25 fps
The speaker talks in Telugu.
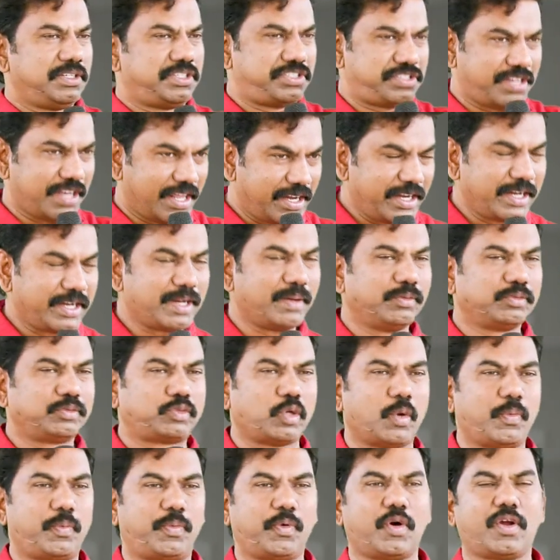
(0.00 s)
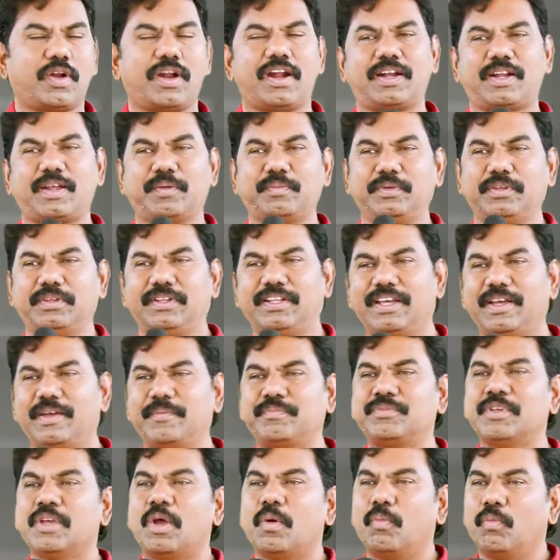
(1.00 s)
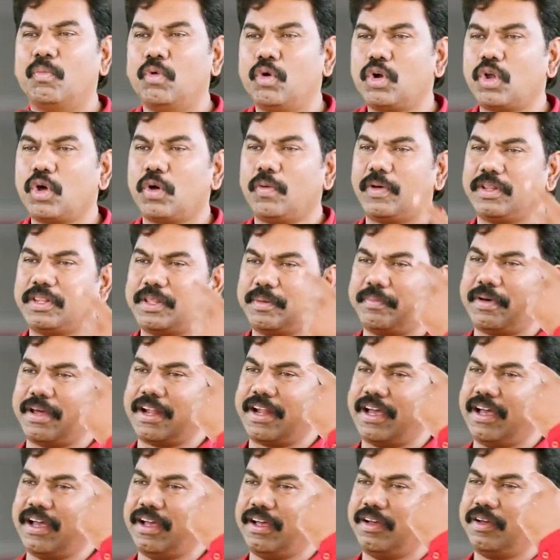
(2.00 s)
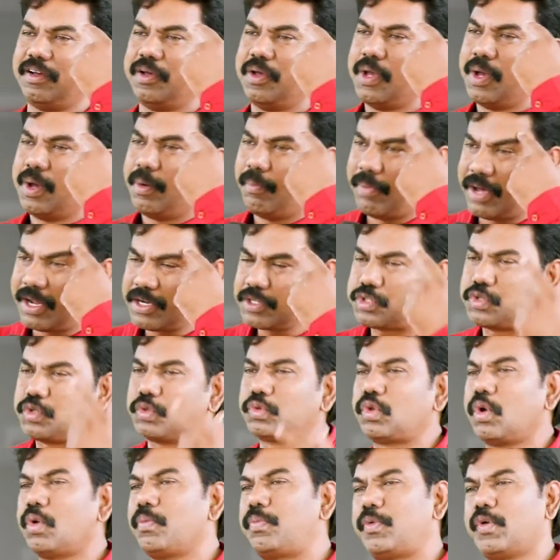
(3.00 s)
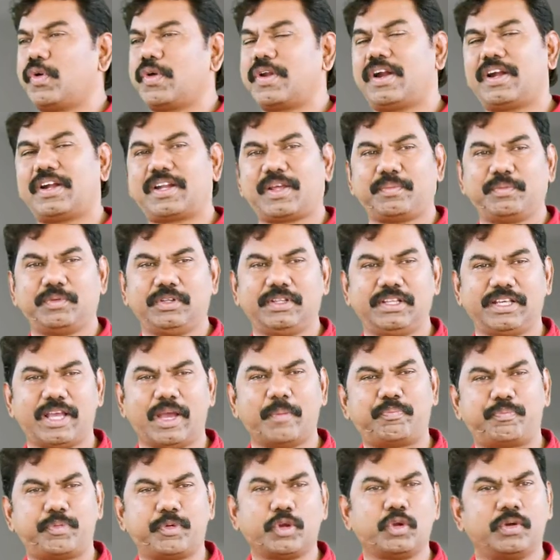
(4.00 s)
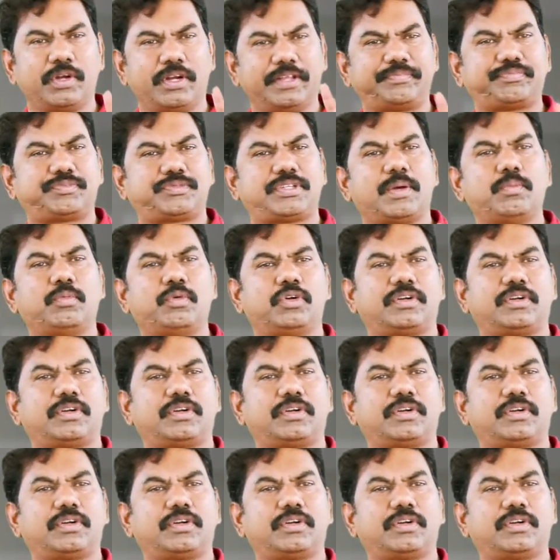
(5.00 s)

శరీరంతో పోరాటం ఉంది మూడవది మన మనసుతో పోరాటం ఉంది ఎప్పుడు నిత్యం